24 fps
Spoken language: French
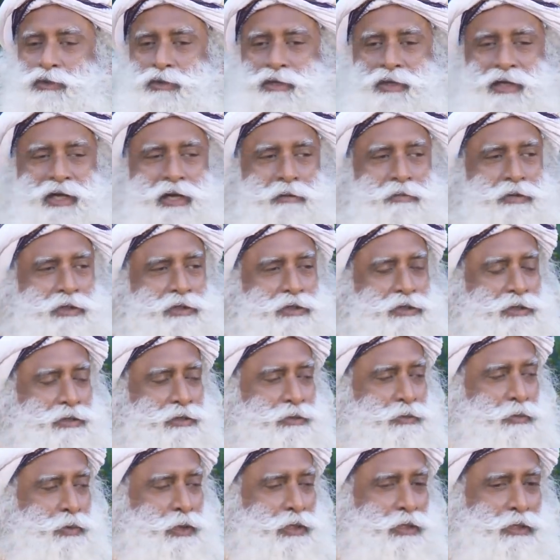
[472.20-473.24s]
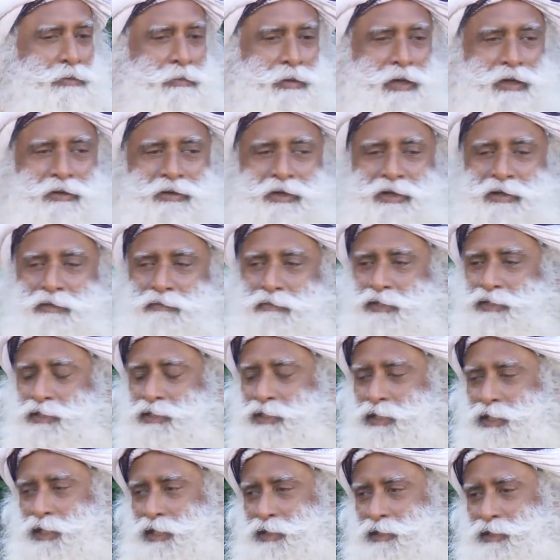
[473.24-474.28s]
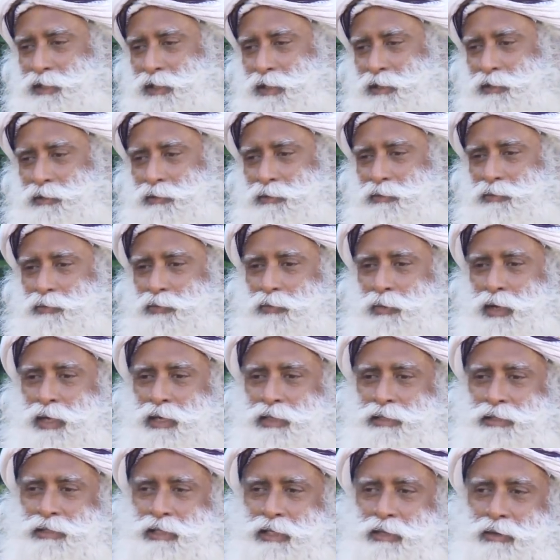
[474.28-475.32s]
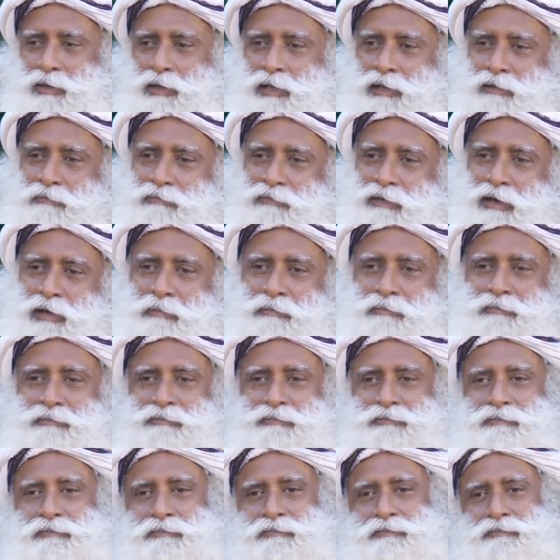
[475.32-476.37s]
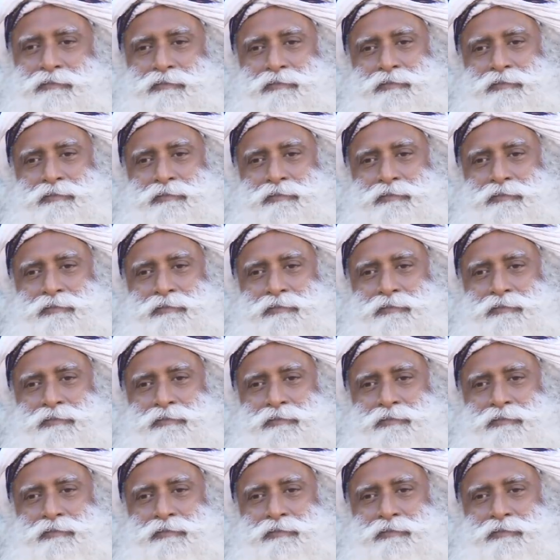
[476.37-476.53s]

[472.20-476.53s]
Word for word: Donc le lapin va voir ce qui se passe, d'où est-ce qu'elle appelle